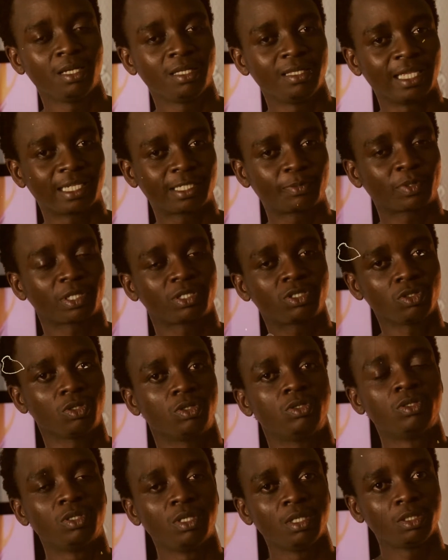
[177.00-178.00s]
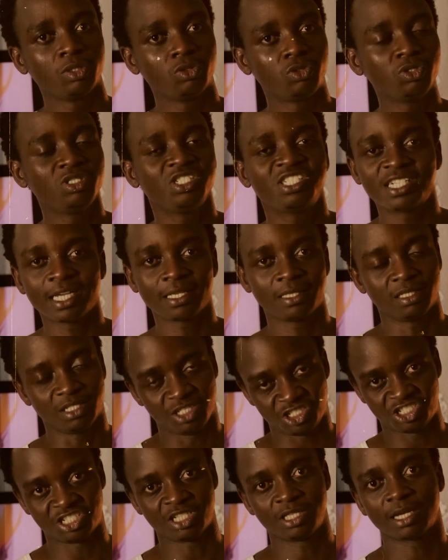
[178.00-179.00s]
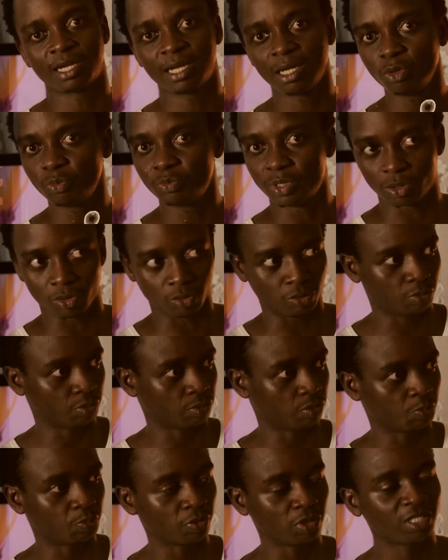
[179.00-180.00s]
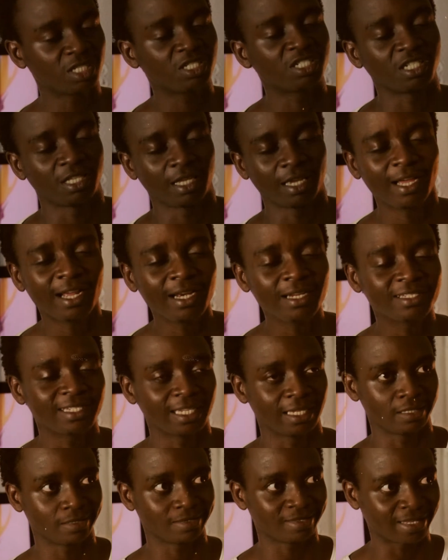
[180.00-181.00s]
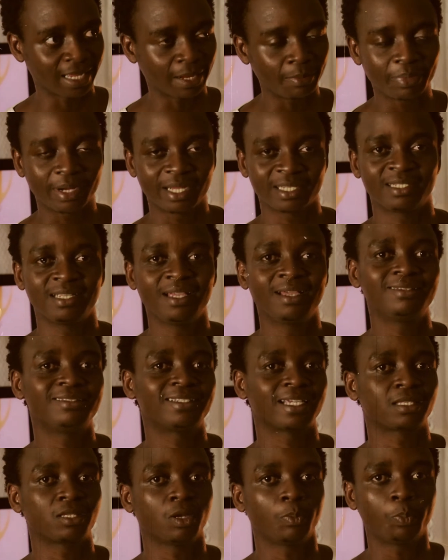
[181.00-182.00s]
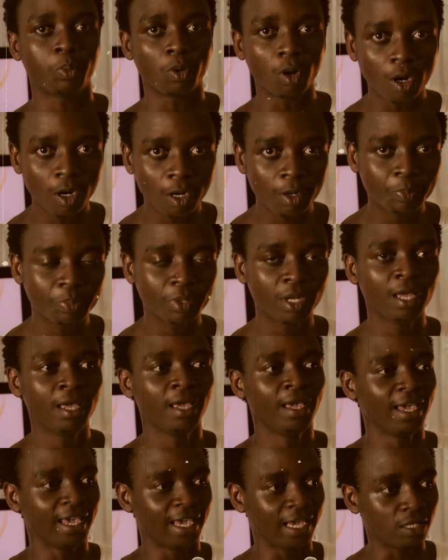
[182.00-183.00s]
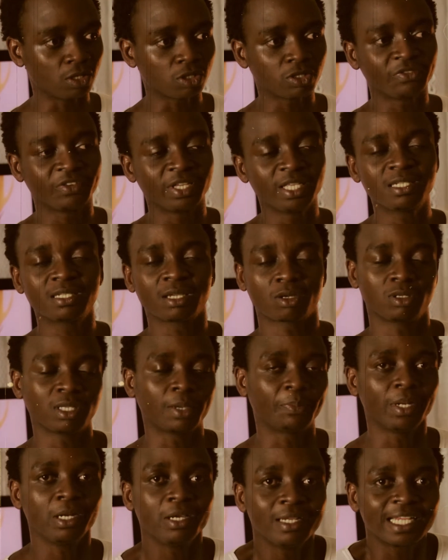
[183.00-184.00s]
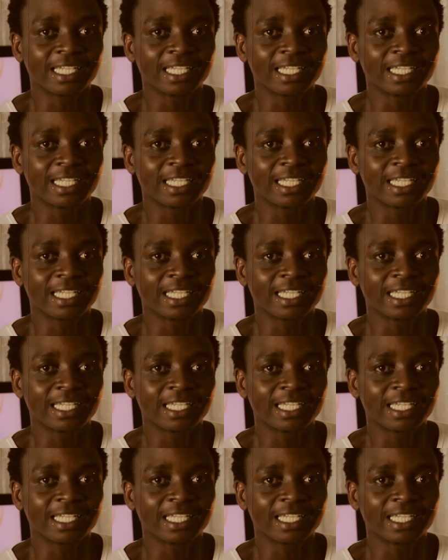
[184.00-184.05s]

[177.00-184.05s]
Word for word: d'expression d'une gêne générale ou bien de générale, c'est d'embrasser un secteur propre et de devenir ce qu'on appelle un